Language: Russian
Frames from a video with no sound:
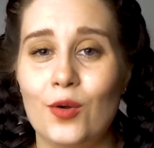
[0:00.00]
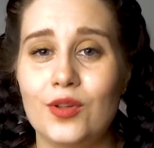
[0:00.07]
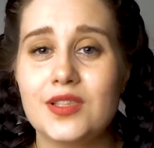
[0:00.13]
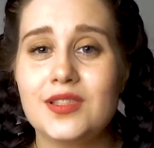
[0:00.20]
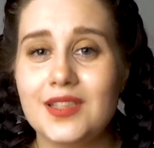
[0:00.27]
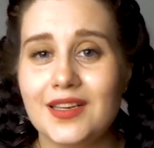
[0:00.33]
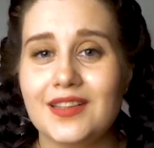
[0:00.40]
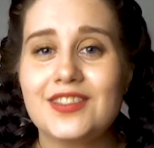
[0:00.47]
у нас
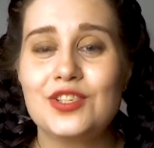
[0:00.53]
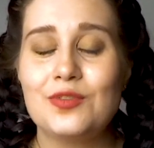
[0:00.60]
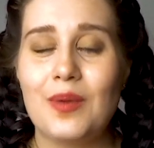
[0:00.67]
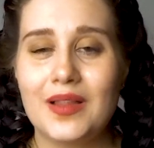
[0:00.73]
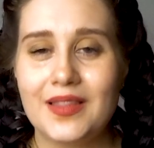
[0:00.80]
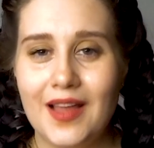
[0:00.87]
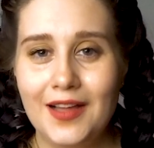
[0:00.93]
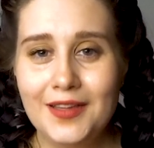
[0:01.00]
стоял
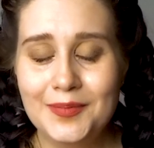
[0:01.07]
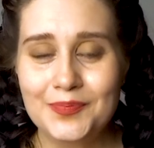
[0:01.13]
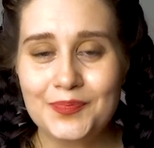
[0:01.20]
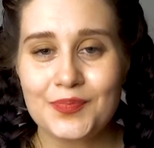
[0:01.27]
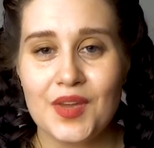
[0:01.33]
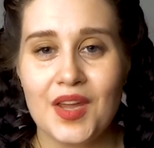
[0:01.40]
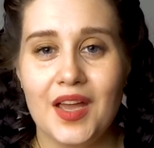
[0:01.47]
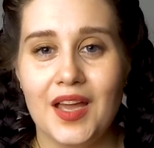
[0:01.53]
чемодан,
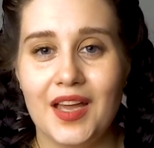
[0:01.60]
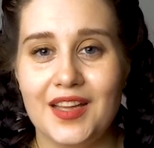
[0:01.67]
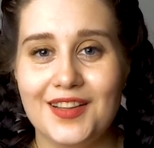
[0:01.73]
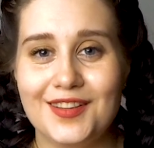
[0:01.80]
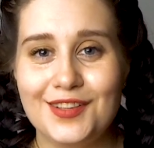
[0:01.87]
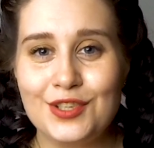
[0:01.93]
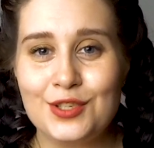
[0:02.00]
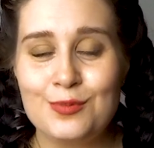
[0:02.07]
и
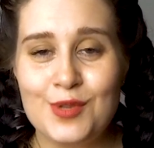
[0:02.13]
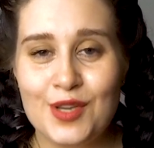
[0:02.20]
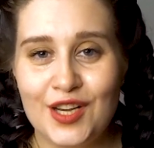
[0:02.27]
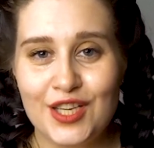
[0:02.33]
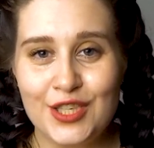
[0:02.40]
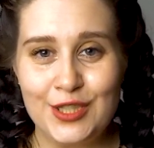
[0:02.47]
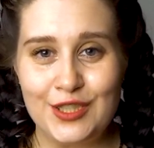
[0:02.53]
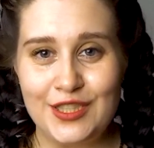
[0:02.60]
Наташа мне
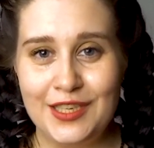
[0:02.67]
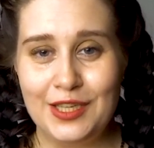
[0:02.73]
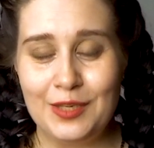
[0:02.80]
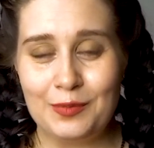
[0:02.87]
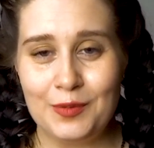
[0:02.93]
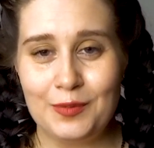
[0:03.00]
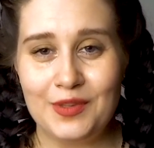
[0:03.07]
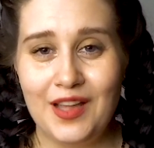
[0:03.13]
каждый день
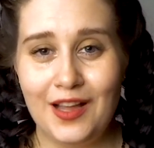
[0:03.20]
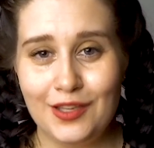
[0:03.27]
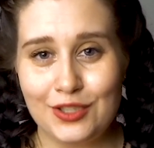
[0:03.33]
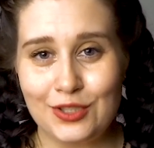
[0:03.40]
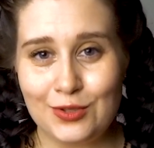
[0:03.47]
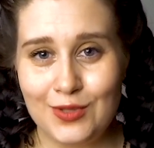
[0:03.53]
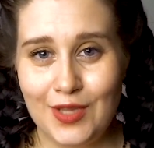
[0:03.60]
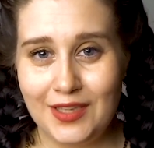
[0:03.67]
напоминала,
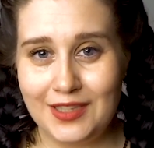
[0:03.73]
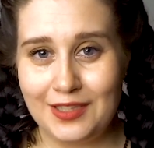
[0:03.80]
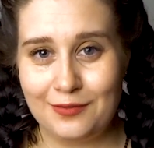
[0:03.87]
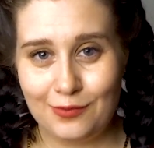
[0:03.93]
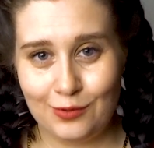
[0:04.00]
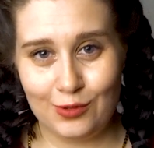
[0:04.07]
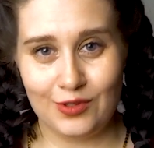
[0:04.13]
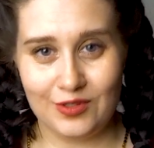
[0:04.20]
что надо
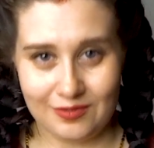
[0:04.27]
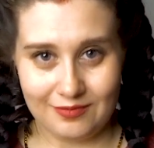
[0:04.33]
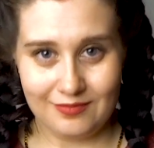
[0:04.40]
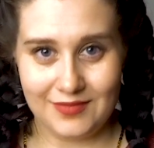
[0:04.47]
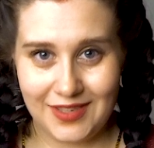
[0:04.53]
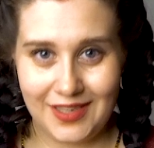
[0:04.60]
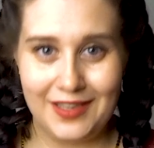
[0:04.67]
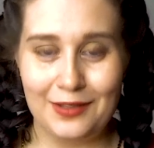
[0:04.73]
его
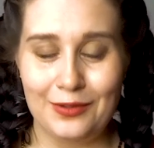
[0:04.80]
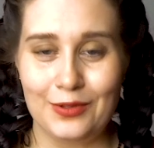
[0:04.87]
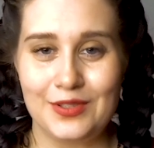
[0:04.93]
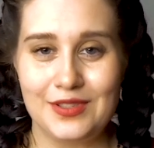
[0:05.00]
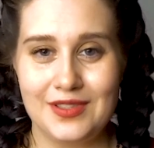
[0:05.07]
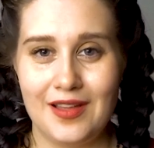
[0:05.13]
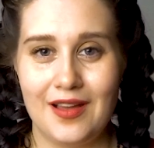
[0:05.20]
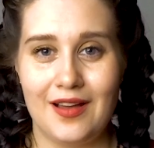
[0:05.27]

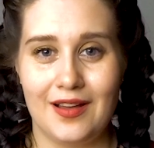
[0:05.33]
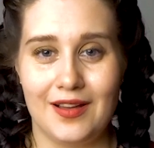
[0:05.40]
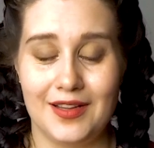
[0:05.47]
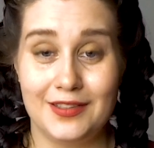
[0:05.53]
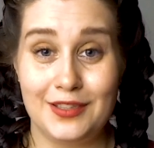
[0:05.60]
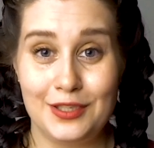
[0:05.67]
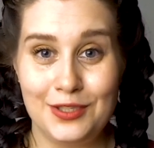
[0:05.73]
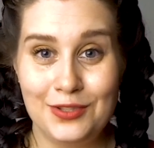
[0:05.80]
закинуть на
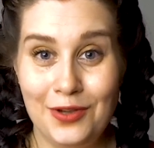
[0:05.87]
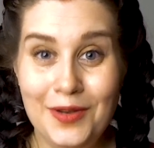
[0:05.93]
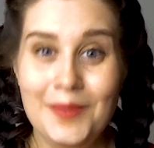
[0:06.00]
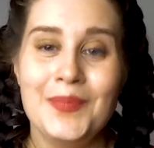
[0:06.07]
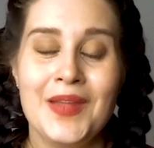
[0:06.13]
антресоль,